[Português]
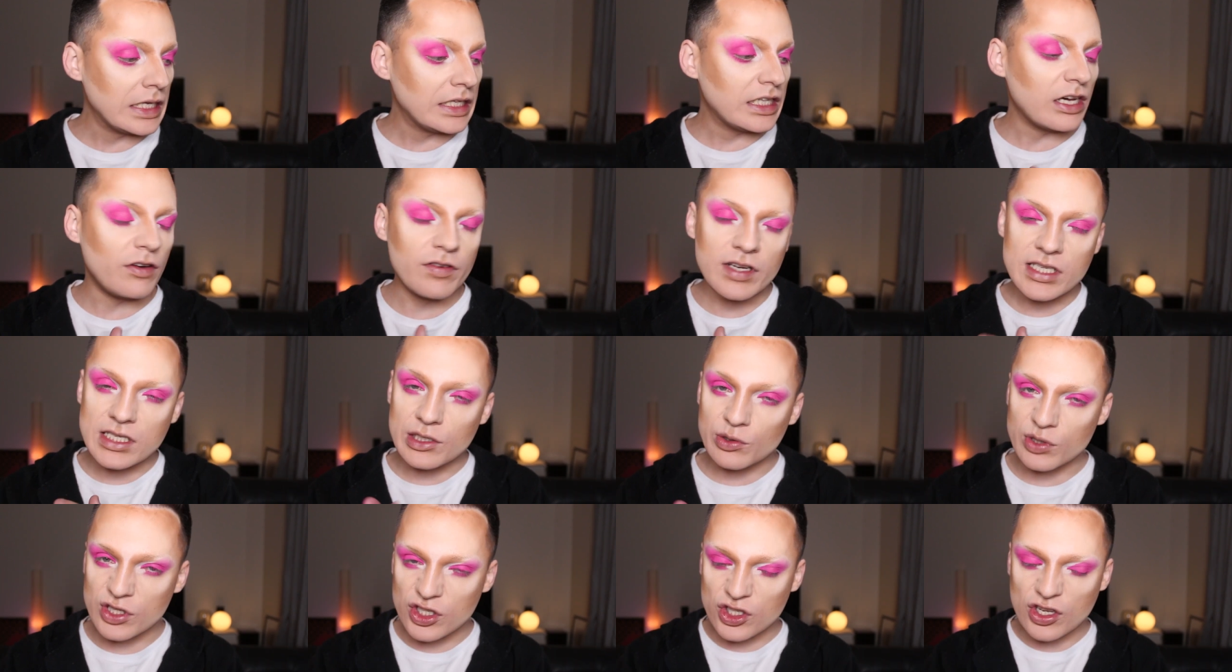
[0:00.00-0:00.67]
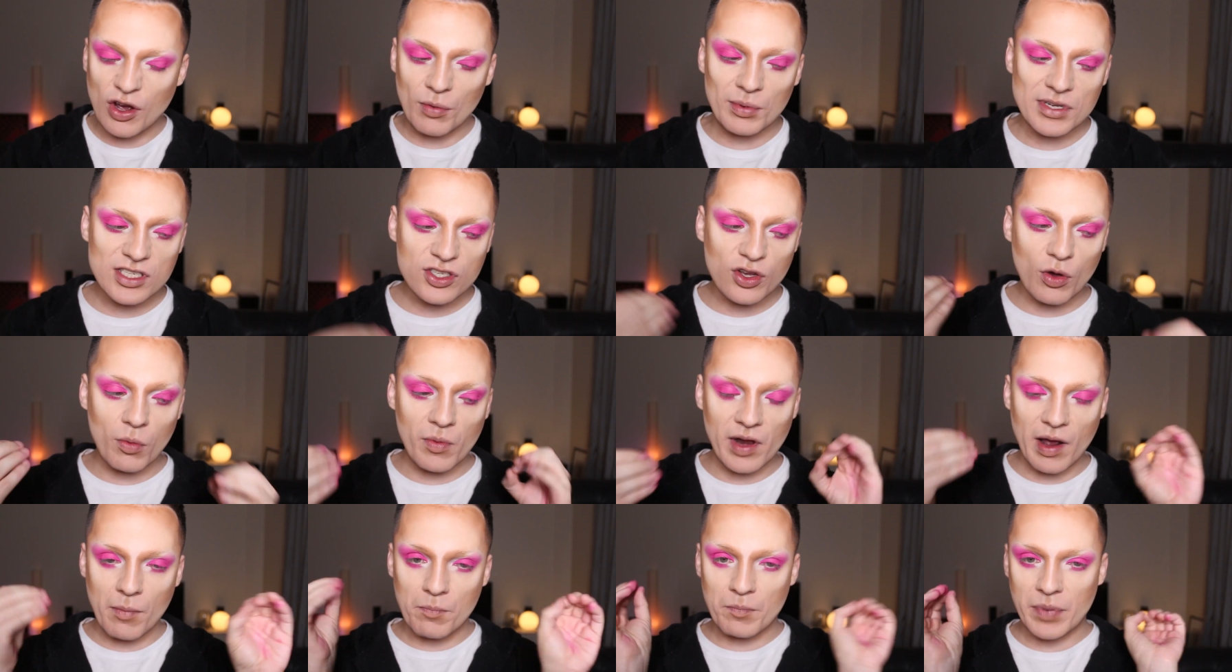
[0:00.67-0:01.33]
Talvez eu use só uma
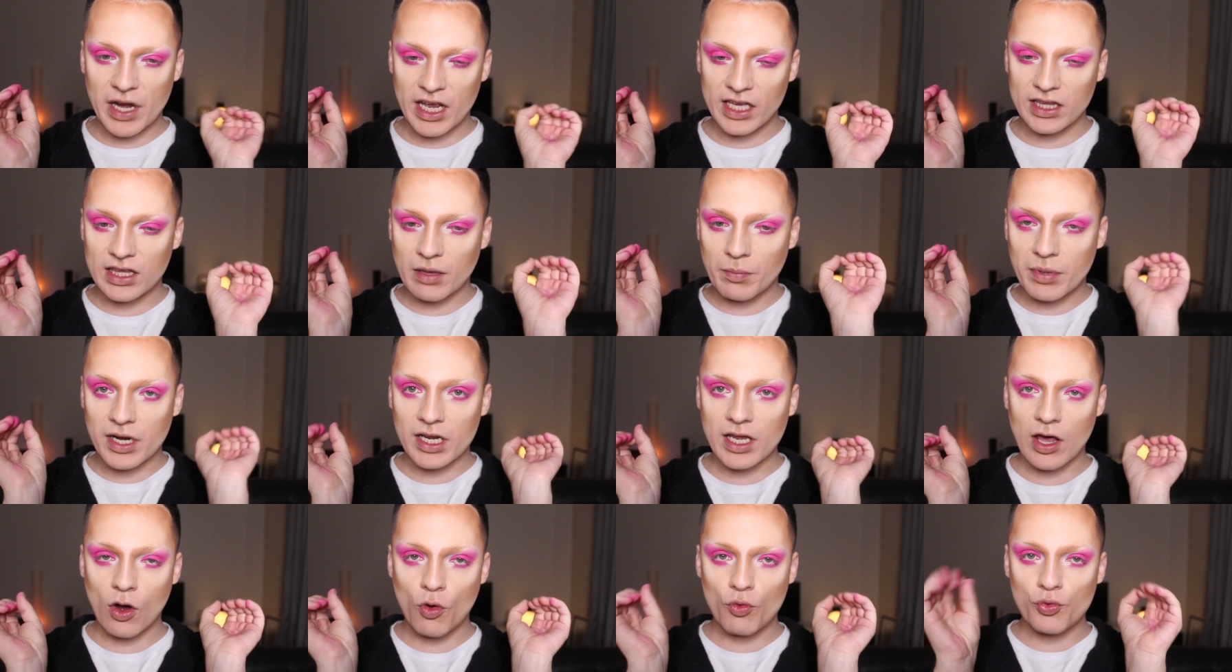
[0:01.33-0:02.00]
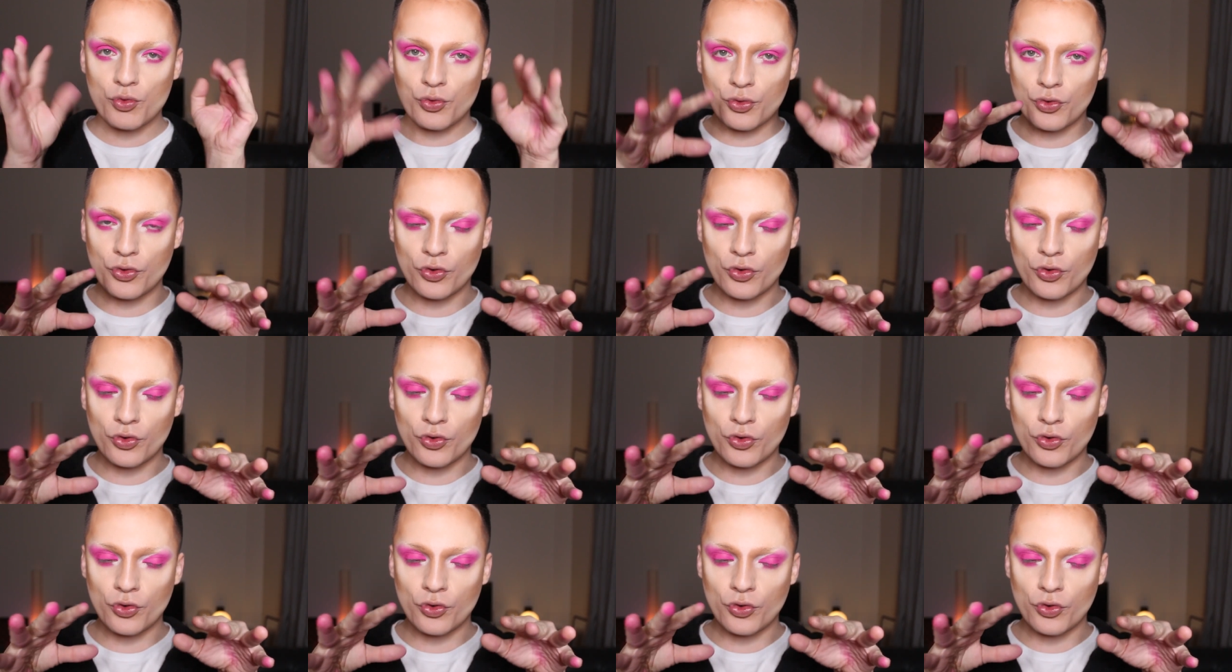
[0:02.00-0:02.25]
sombra preta pra dar um